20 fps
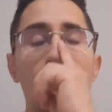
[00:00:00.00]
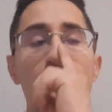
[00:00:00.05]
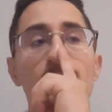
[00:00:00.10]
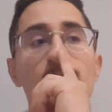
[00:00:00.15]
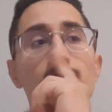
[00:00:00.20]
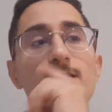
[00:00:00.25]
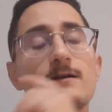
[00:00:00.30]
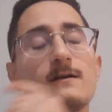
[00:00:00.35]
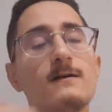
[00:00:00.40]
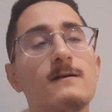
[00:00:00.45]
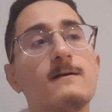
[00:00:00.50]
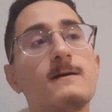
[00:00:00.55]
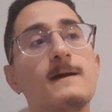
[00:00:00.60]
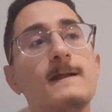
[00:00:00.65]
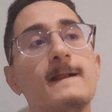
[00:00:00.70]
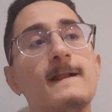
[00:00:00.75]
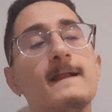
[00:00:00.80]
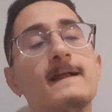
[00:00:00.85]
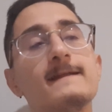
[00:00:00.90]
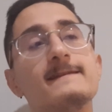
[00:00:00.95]
Euh,
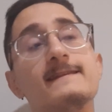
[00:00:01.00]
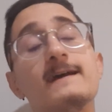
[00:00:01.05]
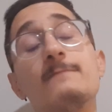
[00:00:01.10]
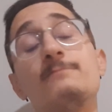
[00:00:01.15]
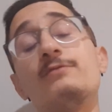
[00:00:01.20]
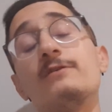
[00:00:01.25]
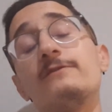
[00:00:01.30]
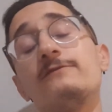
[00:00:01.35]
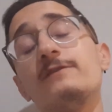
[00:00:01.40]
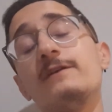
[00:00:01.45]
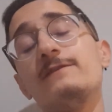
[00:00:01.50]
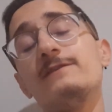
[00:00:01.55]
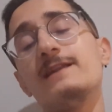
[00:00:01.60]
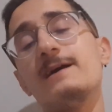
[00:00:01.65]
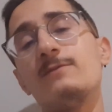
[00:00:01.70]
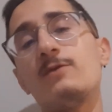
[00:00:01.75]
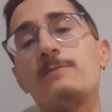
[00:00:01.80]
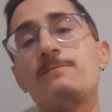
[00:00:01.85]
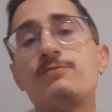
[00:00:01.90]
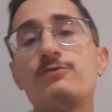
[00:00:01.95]
d'un point de vue
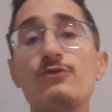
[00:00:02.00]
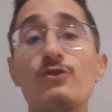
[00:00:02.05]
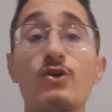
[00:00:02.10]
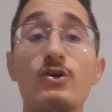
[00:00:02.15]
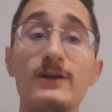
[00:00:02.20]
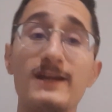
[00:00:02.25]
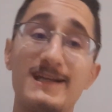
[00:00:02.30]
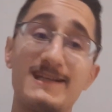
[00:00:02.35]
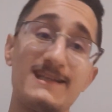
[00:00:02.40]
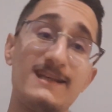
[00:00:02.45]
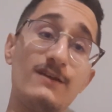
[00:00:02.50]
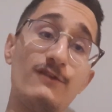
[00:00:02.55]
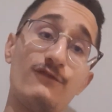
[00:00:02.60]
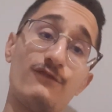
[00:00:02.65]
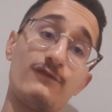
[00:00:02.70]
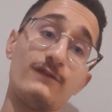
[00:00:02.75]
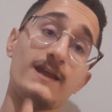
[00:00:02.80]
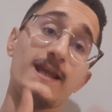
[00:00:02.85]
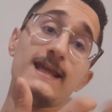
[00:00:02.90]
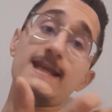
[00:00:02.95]
évidemment plus
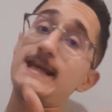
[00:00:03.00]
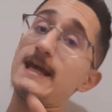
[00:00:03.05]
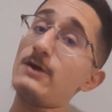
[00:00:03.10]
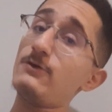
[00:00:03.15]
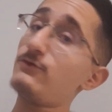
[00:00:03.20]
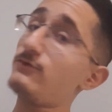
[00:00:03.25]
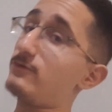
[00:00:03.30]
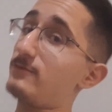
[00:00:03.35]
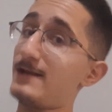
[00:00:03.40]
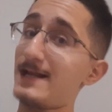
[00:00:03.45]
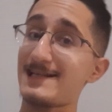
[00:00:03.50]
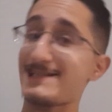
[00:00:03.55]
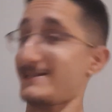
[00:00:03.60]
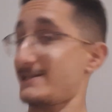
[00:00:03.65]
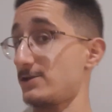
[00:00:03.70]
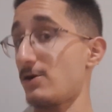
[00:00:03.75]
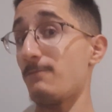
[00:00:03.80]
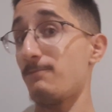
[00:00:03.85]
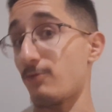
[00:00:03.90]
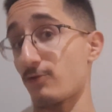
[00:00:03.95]
collectif, il y a eu la
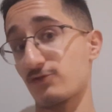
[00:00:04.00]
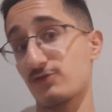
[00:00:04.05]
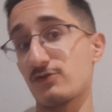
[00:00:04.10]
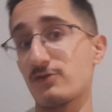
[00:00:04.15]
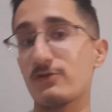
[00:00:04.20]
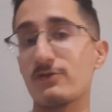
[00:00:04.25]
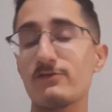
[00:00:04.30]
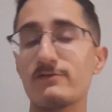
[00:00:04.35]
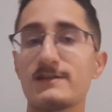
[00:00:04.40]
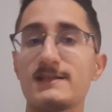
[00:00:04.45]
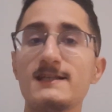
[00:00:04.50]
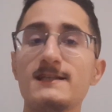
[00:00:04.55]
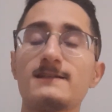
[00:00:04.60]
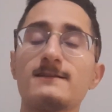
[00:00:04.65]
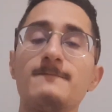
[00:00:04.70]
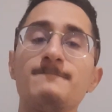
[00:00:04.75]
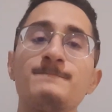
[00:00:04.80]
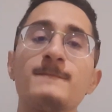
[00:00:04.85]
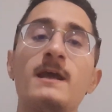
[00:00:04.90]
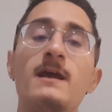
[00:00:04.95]
100% de
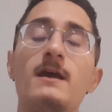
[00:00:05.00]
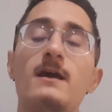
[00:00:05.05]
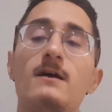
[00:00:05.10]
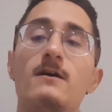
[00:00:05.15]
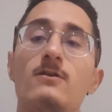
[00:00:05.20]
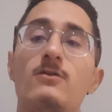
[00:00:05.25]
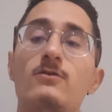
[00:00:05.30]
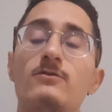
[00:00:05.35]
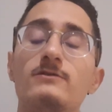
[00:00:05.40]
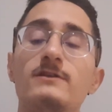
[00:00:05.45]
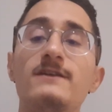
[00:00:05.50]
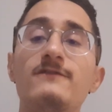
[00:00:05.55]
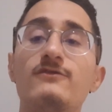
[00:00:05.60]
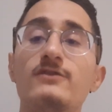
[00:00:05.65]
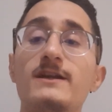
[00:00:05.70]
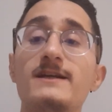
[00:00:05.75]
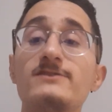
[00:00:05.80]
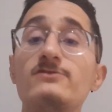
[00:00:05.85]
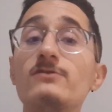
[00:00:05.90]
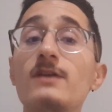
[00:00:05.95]
réussite euh, au
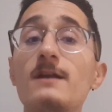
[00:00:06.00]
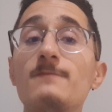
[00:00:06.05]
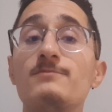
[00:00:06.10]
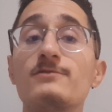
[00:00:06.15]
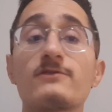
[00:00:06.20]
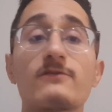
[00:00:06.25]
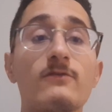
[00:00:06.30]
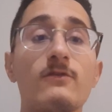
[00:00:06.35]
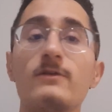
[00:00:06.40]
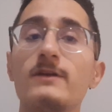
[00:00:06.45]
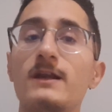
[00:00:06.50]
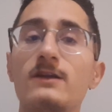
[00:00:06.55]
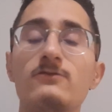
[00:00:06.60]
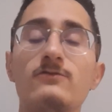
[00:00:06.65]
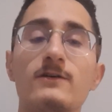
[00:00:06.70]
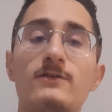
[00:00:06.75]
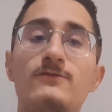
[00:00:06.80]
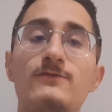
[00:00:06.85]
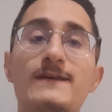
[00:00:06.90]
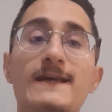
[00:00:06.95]
niveau national, puisque
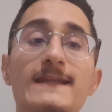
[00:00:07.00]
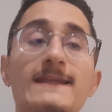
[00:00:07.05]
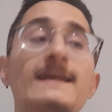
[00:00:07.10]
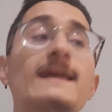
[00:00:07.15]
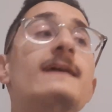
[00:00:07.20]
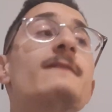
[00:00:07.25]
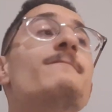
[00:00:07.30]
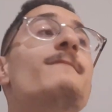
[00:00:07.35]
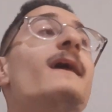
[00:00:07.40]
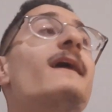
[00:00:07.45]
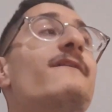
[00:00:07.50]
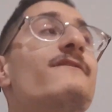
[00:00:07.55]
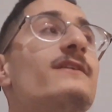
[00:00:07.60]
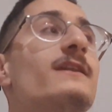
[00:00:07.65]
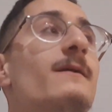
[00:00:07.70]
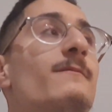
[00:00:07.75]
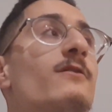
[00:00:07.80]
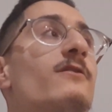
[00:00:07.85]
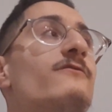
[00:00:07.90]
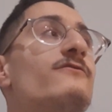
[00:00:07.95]
Ronaldo a tout gagné, mais
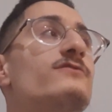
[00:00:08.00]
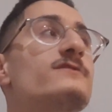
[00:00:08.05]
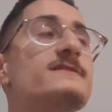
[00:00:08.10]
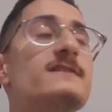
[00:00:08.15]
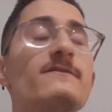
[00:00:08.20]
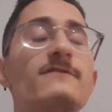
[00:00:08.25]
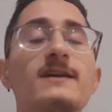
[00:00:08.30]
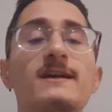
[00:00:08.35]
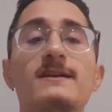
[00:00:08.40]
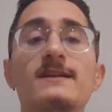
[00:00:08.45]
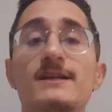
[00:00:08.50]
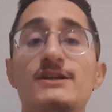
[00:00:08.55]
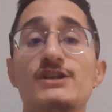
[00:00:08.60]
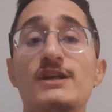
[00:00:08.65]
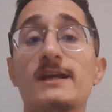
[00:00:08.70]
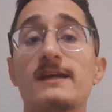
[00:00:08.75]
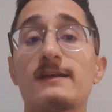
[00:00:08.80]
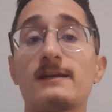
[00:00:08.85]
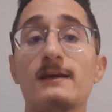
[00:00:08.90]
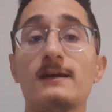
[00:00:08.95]
évidemment, vous le savez que
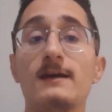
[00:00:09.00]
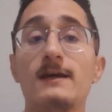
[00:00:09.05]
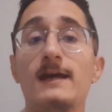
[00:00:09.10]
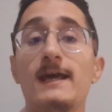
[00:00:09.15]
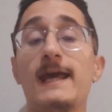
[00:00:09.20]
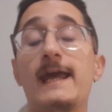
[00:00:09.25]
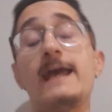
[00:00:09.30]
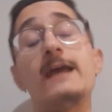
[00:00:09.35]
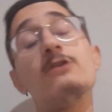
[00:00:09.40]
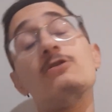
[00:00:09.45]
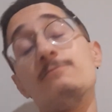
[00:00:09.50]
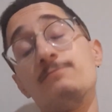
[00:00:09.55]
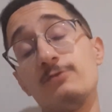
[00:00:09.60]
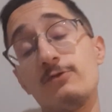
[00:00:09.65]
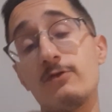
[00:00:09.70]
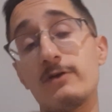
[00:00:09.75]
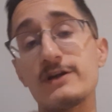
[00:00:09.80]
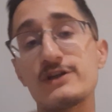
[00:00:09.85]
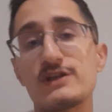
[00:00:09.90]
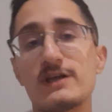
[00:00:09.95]
l'échec, et le plus
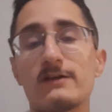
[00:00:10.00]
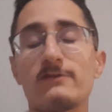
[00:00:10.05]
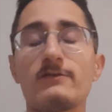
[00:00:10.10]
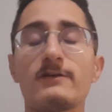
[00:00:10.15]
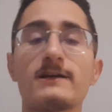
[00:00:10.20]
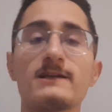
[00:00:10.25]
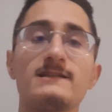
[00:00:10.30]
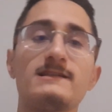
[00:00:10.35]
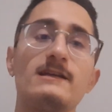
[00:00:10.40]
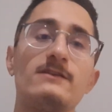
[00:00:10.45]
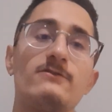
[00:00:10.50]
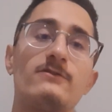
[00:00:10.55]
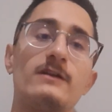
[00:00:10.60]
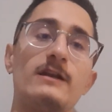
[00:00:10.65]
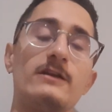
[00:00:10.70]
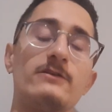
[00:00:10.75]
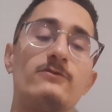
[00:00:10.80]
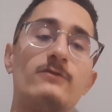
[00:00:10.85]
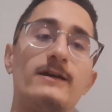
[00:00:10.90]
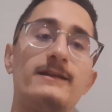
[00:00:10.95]
grand échec de Cristiano
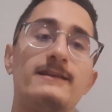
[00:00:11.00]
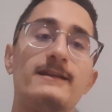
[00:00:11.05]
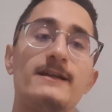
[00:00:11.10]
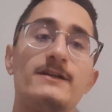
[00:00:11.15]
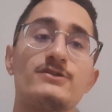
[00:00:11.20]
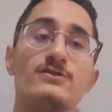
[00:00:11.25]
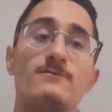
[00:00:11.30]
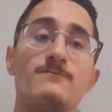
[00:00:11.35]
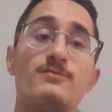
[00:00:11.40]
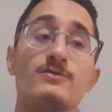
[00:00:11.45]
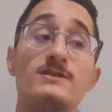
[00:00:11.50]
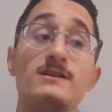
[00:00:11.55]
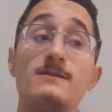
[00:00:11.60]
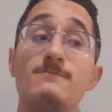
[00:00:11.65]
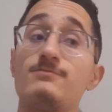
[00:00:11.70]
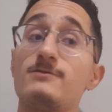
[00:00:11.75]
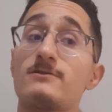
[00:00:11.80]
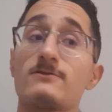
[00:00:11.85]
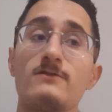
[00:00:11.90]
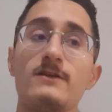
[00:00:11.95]
Ronaldo a été la Champions
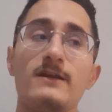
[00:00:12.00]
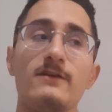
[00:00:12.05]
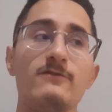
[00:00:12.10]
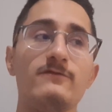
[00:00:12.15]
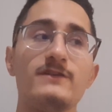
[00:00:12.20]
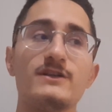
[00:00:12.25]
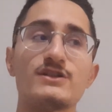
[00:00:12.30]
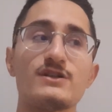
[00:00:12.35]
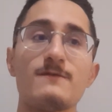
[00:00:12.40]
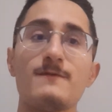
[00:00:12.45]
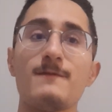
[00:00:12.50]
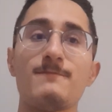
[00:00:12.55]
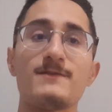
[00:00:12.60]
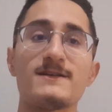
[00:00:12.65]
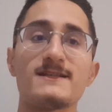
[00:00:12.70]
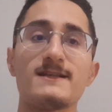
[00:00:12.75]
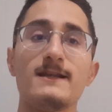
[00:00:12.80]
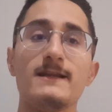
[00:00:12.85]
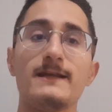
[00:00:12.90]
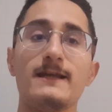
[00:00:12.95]
League, puisque la Juve n'a jamais
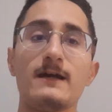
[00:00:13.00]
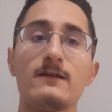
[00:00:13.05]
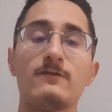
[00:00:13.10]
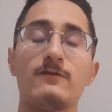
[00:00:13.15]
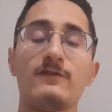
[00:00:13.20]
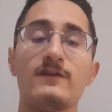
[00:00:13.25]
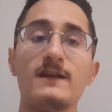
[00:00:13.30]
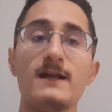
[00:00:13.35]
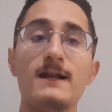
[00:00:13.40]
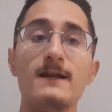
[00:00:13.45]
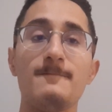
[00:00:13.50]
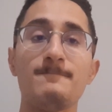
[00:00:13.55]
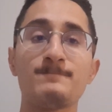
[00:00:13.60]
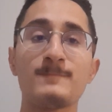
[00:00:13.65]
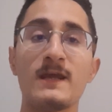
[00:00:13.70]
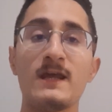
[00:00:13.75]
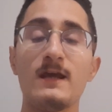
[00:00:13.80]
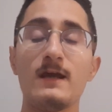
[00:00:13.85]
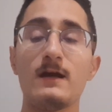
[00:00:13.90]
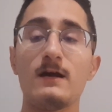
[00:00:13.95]
passé les quarts de finale
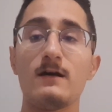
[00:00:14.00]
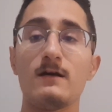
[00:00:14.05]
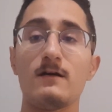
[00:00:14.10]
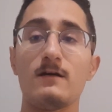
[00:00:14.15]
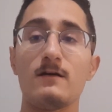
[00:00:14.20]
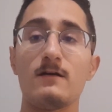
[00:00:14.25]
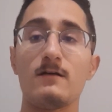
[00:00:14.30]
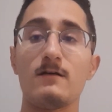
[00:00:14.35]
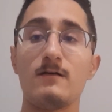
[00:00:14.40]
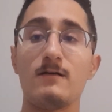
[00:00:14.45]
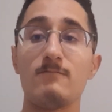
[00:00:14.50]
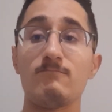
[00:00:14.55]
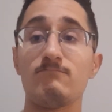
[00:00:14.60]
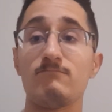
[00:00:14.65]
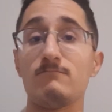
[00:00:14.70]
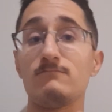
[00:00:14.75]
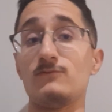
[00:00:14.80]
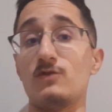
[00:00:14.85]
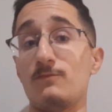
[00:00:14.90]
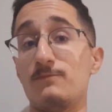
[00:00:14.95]
euh,
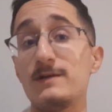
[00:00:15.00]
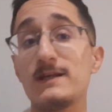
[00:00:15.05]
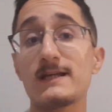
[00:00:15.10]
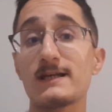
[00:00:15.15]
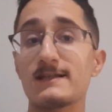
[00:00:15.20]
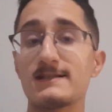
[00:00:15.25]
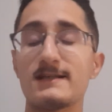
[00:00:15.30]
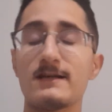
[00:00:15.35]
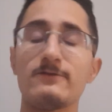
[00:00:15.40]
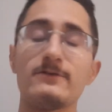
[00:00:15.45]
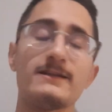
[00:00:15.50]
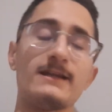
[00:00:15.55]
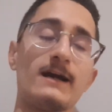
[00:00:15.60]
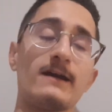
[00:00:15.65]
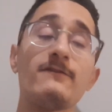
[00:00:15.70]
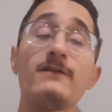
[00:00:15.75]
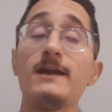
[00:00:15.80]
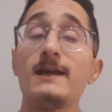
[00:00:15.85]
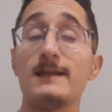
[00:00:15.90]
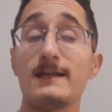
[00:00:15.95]
depuis que Cristiano est
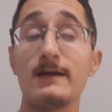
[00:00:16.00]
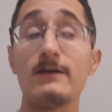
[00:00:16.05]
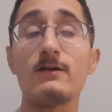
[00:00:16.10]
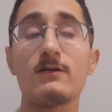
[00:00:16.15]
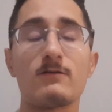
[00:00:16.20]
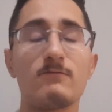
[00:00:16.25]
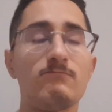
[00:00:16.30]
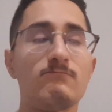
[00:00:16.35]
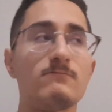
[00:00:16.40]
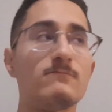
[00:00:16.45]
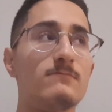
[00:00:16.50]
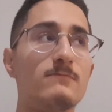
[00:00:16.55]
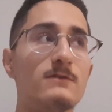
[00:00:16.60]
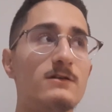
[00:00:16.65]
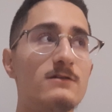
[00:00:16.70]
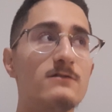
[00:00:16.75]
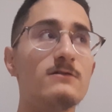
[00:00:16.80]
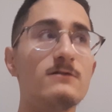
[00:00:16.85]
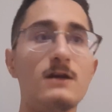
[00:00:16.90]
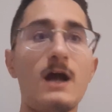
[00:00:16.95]
arrivé. Et d'ailleurs,
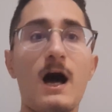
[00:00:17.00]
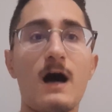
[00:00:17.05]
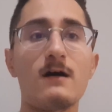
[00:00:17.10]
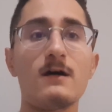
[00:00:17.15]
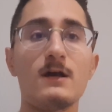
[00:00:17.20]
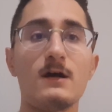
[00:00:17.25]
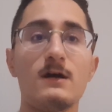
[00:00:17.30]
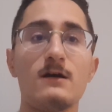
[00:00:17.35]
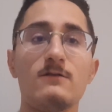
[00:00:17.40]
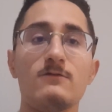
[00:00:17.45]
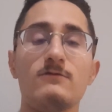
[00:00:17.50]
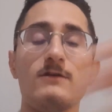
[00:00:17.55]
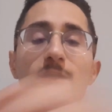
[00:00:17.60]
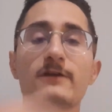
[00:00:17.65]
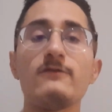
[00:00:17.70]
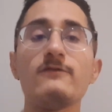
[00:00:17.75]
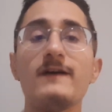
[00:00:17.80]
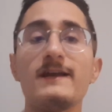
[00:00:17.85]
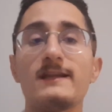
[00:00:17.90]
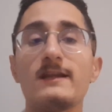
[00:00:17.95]
là où la
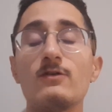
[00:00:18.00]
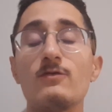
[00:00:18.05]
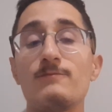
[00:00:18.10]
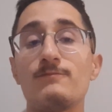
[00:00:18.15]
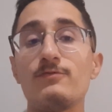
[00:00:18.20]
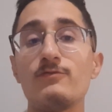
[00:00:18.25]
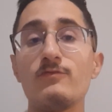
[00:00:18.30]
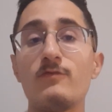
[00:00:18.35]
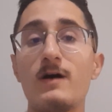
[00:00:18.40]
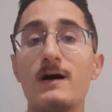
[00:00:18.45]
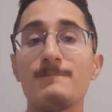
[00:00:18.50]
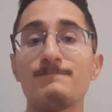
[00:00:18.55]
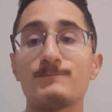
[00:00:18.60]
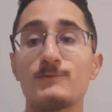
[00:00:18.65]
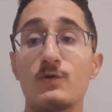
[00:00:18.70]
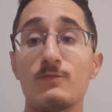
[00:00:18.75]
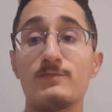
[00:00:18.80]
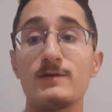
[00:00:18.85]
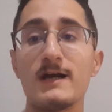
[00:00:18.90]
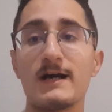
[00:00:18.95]
Juve a été le plus loin
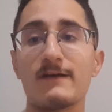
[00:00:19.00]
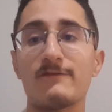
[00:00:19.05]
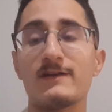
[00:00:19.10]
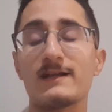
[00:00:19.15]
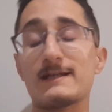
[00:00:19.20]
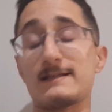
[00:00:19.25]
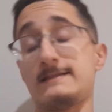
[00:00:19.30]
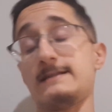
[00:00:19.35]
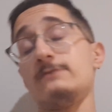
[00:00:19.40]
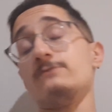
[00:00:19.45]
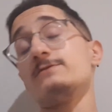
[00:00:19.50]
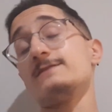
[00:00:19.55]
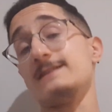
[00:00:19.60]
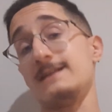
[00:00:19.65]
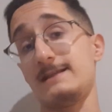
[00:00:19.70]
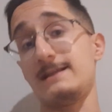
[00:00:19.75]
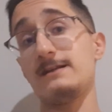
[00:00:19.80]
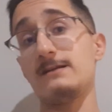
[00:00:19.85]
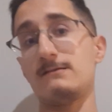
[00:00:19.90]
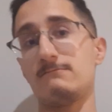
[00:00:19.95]
depuis l'arrivée de Cristiano,
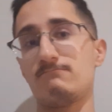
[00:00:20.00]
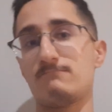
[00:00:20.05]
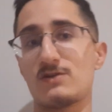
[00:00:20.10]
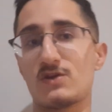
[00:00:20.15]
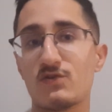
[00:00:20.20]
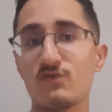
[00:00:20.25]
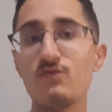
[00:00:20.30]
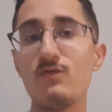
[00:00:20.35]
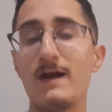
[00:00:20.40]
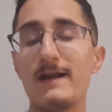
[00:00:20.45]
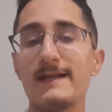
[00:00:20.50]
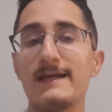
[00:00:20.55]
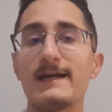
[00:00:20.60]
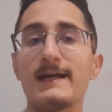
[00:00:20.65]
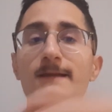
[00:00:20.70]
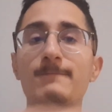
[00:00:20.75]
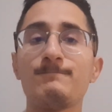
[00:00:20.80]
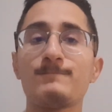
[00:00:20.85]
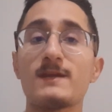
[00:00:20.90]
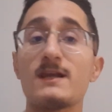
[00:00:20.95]
c'était sous
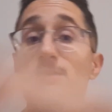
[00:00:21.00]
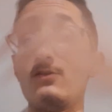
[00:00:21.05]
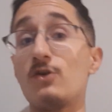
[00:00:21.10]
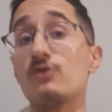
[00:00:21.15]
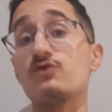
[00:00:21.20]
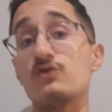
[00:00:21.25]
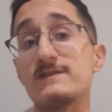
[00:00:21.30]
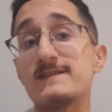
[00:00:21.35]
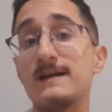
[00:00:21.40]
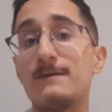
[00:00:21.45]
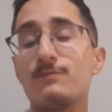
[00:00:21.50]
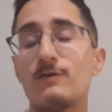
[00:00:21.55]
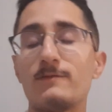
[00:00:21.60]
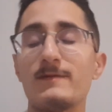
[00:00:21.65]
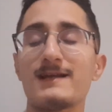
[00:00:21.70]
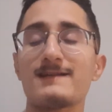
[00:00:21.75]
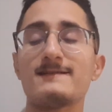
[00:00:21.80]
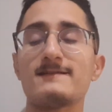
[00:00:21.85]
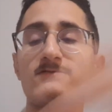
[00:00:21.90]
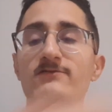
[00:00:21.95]
Allegri, lors de sa
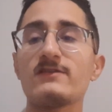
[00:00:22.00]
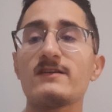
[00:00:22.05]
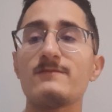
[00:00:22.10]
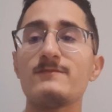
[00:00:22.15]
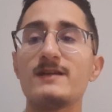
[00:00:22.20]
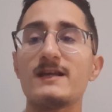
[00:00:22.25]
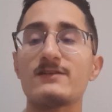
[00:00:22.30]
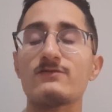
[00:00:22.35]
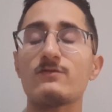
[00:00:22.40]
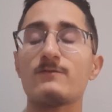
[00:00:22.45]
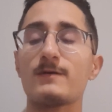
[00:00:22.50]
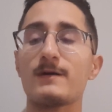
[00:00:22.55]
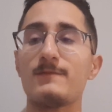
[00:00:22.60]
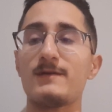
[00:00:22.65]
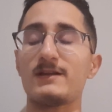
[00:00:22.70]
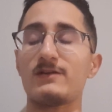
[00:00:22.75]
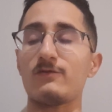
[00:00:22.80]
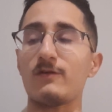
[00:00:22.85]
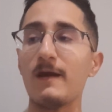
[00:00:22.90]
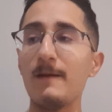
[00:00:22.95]
première saison d'élimination
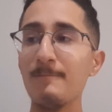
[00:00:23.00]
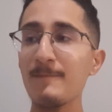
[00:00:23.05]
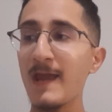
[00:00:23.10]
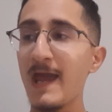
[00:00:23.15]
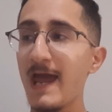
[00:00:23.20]
prématurée.